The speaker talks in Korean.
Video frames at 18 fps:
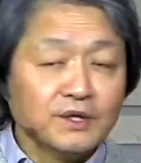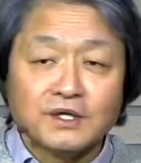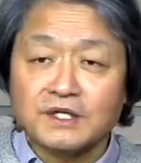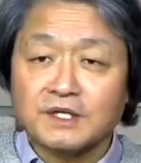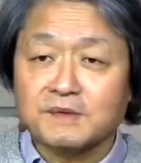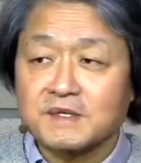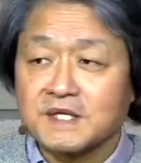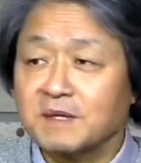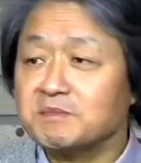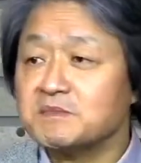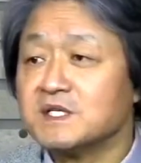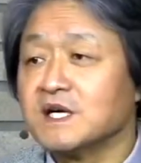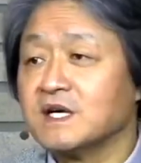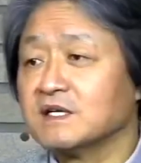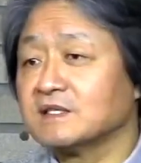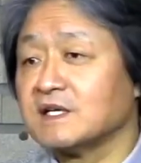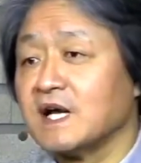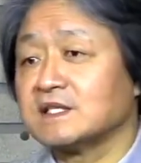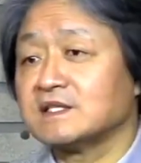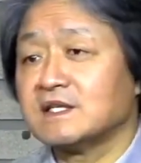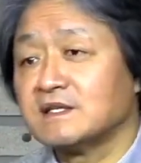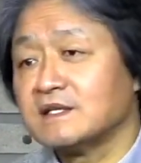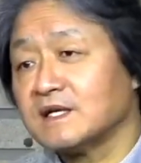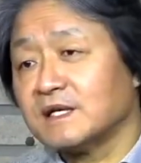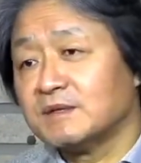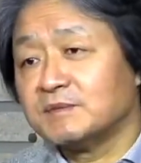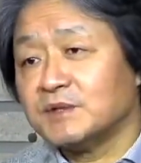그다음 3장,
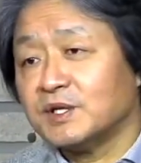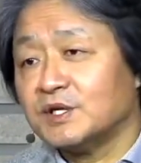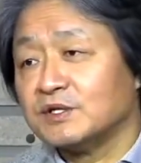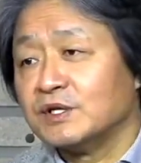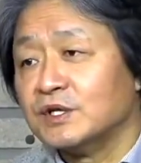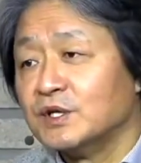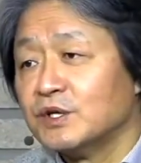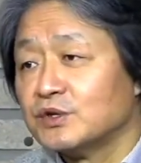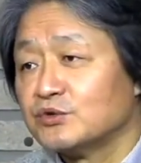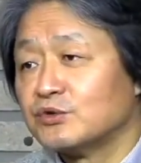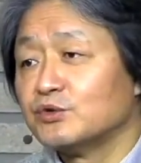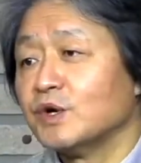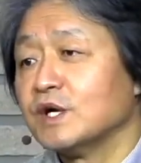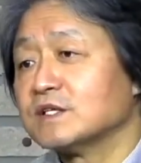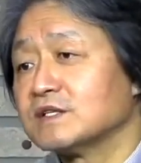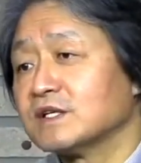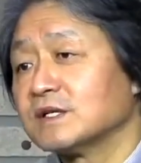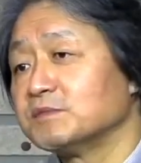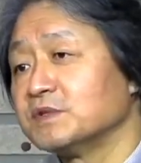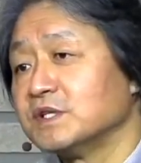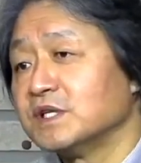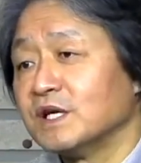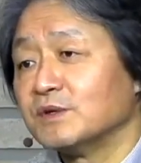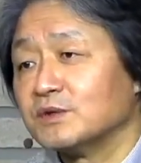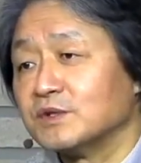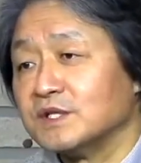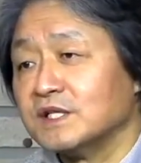4장을 가면 중요한 사람들이
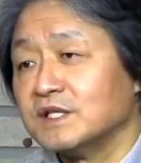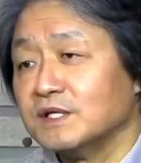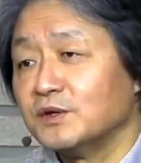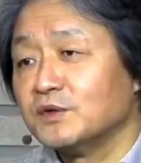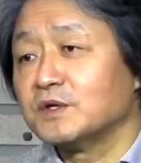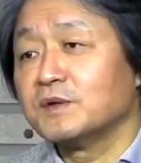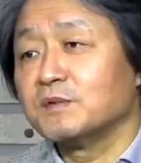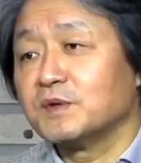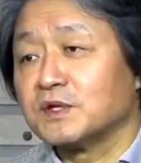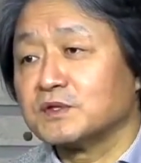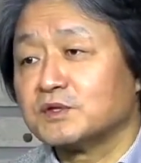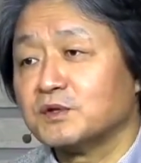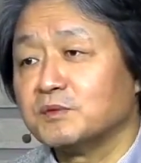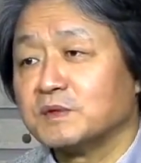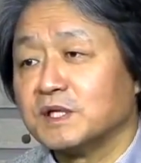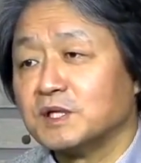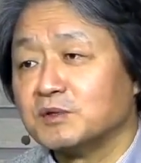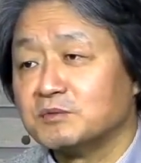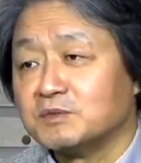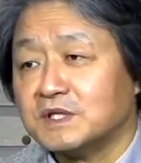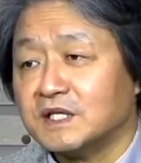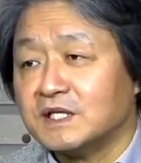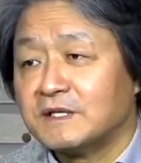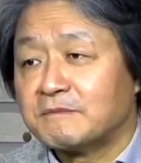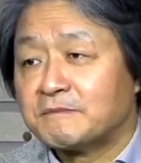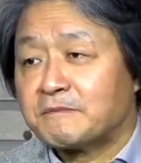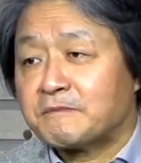나오는데 니고데모가 처음에 나옵니다.